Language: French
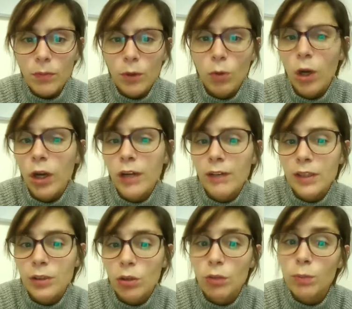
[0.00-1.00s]
ou alors il va se
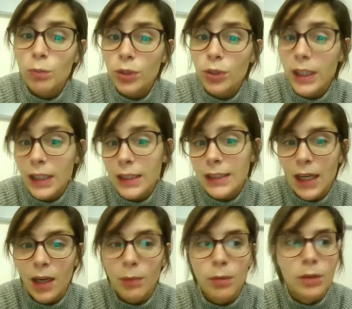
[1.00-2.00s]
rendre plus
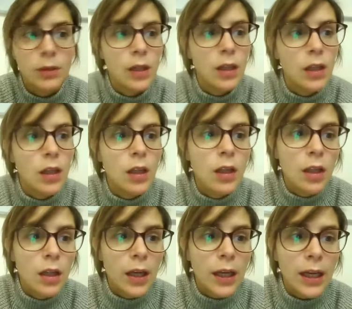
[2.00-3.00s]
guérissable.
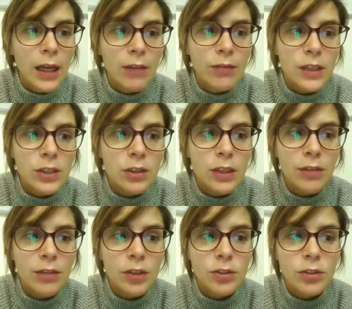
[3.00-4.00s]
la
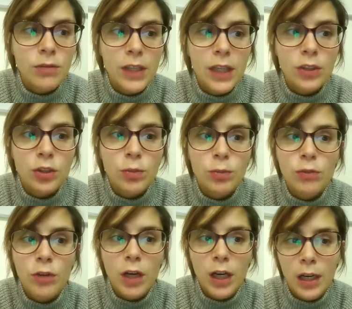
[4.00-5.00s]
philosophie, elle a ce
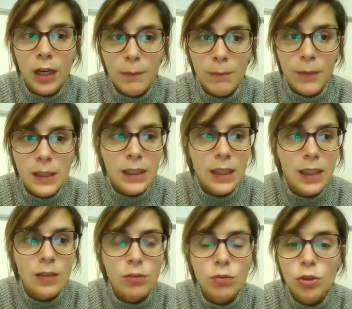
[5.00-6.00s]
pouvoir-là, c'est
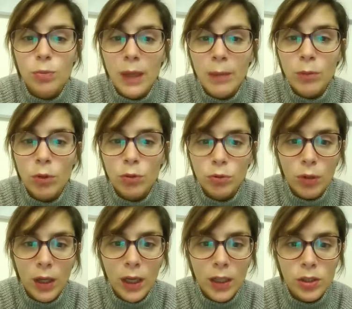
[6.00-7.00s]
qu'elle touche même
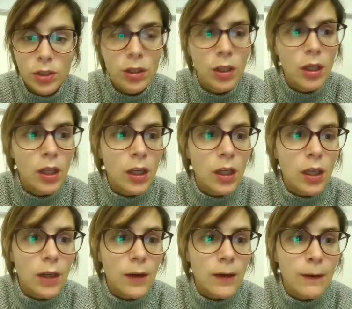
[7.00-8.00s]
l'entourage.
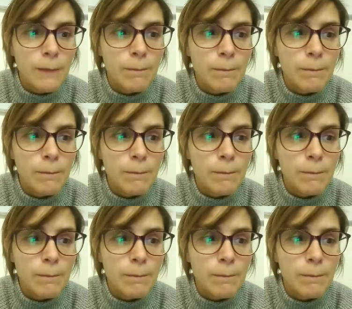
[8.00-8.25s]
Euh,